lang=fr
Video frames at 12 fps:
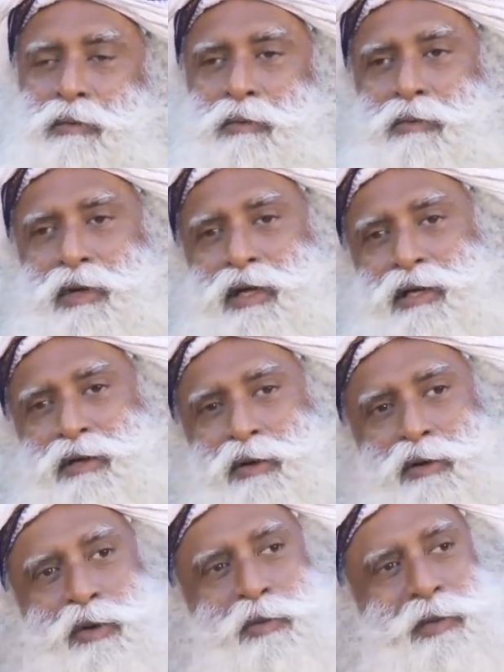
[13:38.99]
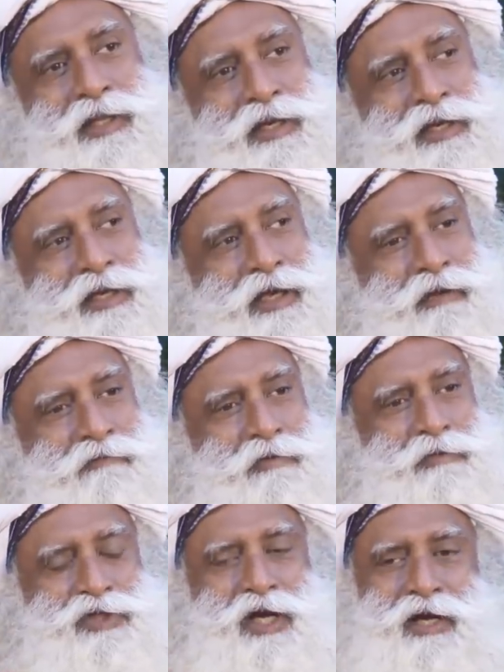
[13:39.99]
On ne sait pas
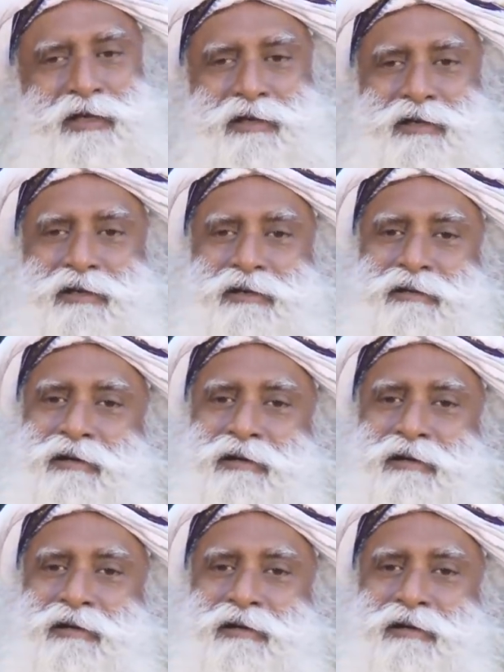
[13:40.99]
s'il est arrivé